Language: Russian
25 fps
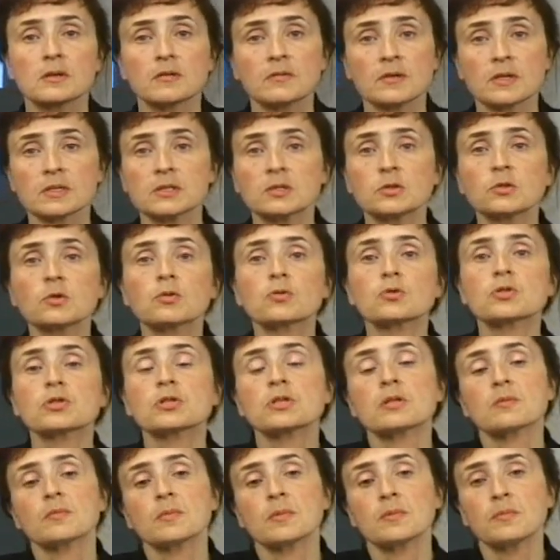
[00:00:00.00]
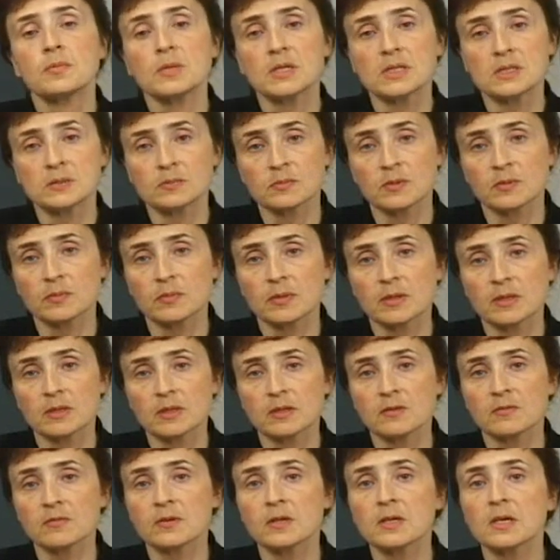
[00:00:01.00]
восторженными письмами
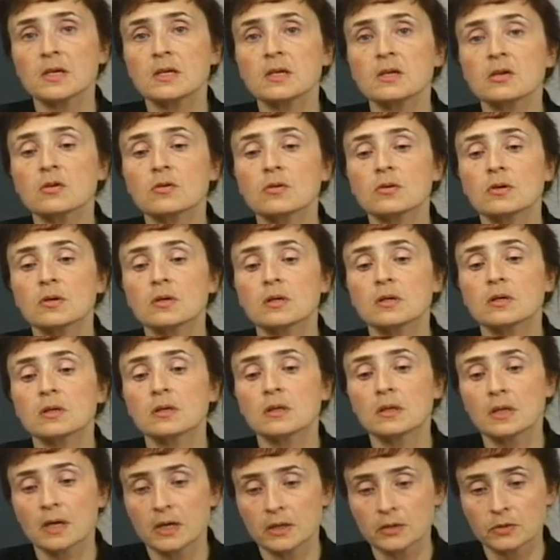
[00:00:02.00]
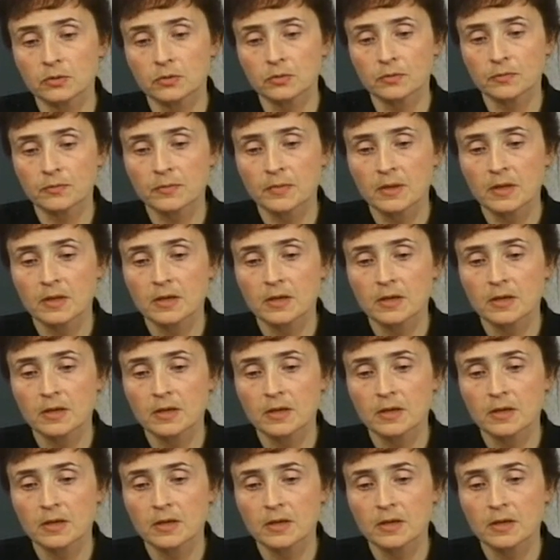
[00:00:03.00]
Евгению Лану,